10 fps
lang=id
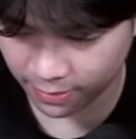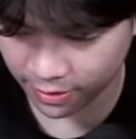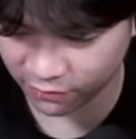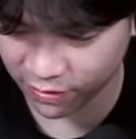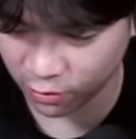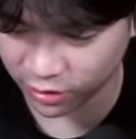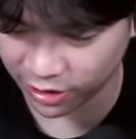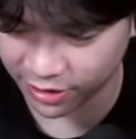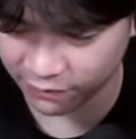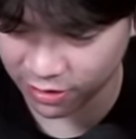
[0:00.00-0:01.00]
Ayo Franco
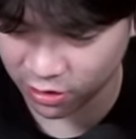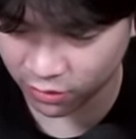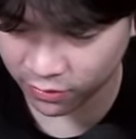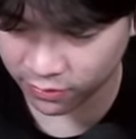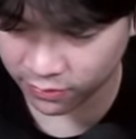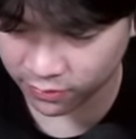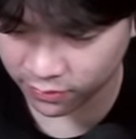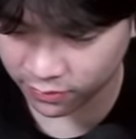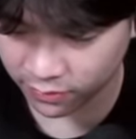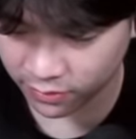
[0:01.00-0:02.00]
tarik dia Franco.
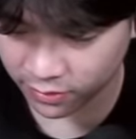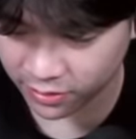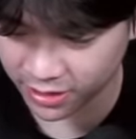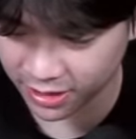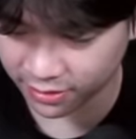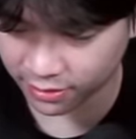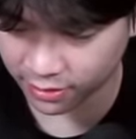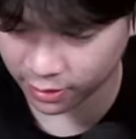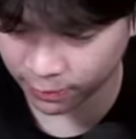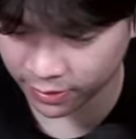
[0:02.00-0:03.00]
Sat.
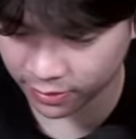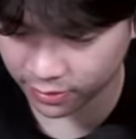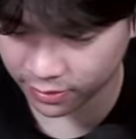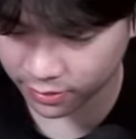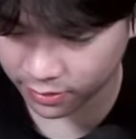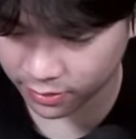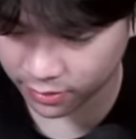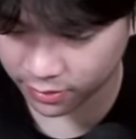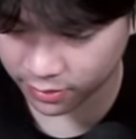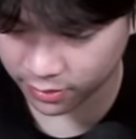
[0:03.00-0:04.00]
Gak dapet.
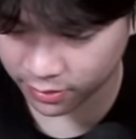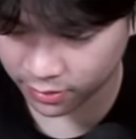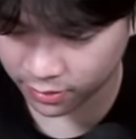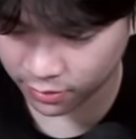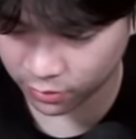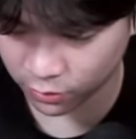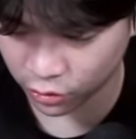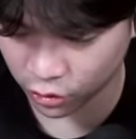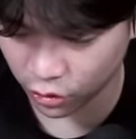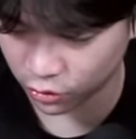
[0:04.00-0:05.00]

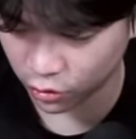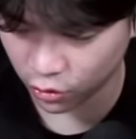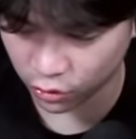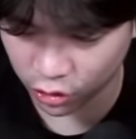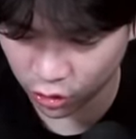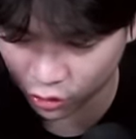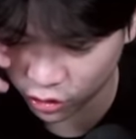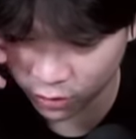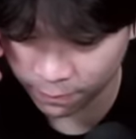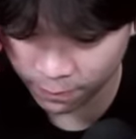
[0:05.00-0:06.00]
Kosong kosong kosong
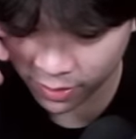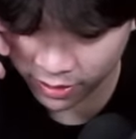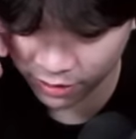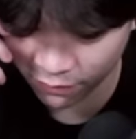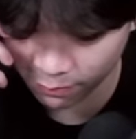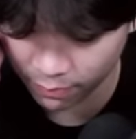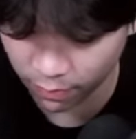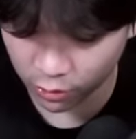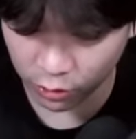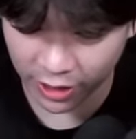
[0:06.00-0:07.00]
kosong. Kita farming
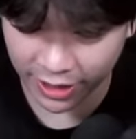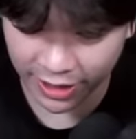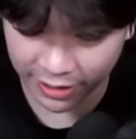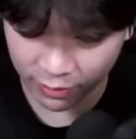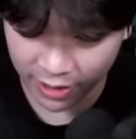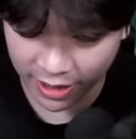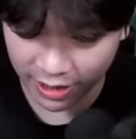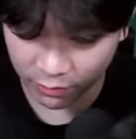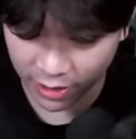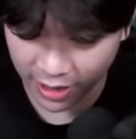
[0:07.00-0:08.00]
bawah dulu lah ya. Ini
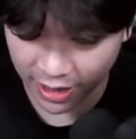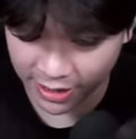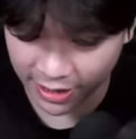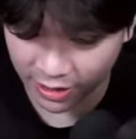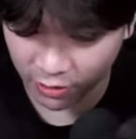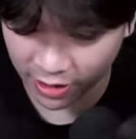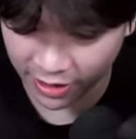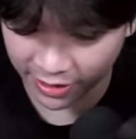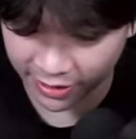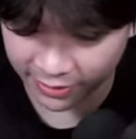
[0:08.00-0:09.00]
udah udah nggak ada orang
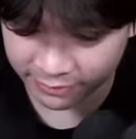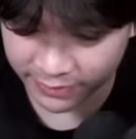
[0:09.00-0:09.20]
lagi ya.